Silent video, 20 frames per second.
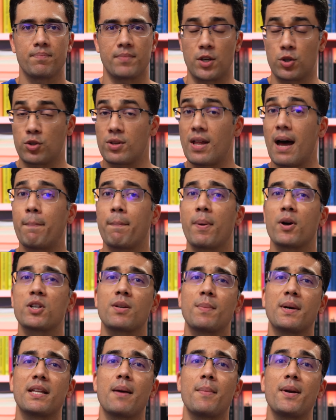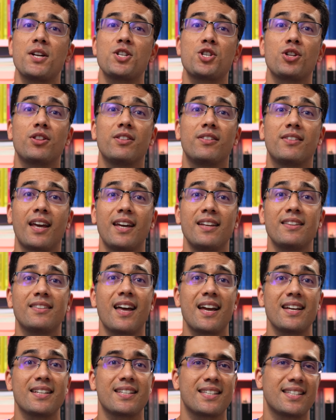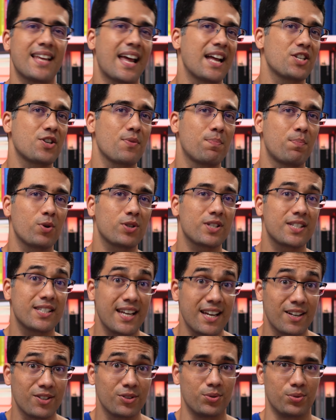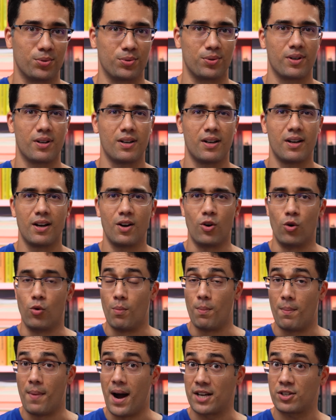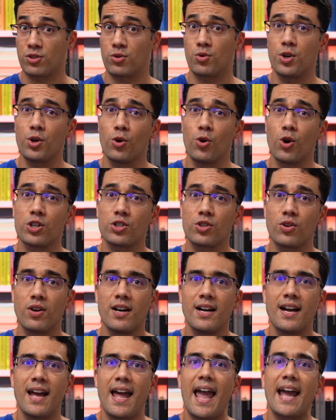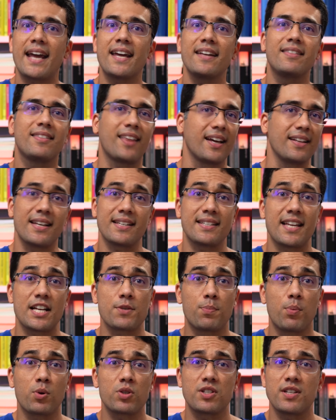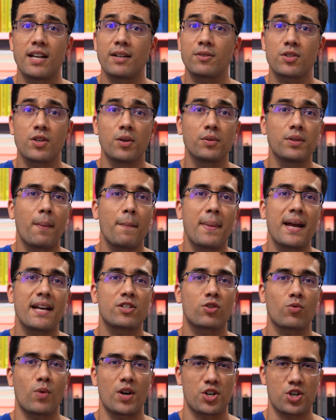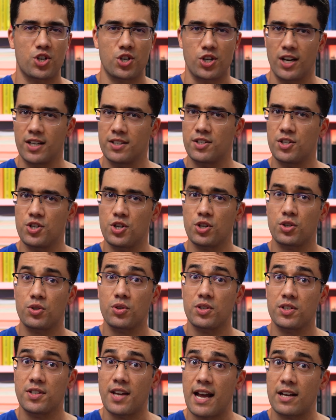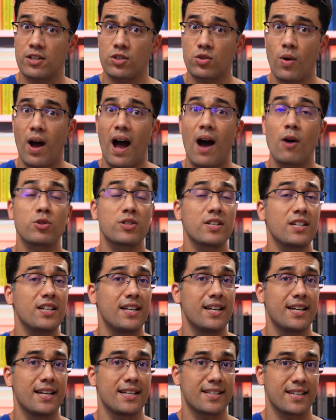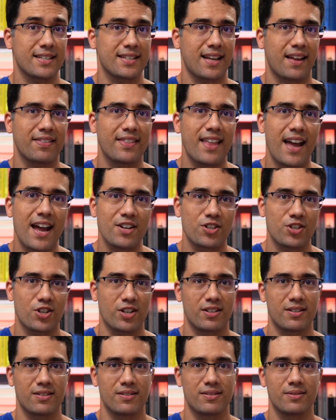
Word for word: Isso dá aproximadamente 37%. O mais curioso é que 37% são também as suas chances de sucesso ao seguir essa estratégia.